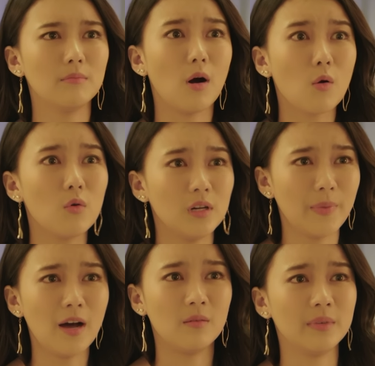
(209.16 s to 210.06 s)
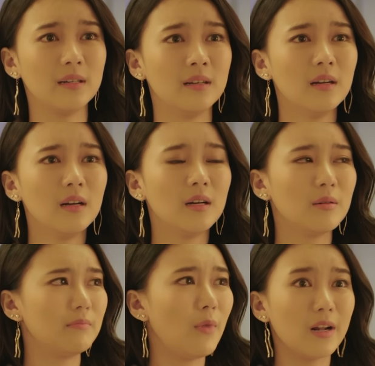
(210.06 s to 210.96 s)
เพราะกูหรือเปล่ามึง
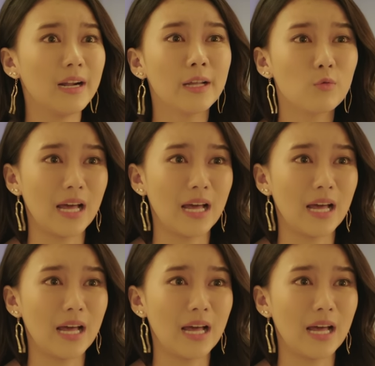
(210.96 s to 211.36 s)
เพราะเรื่องที่กู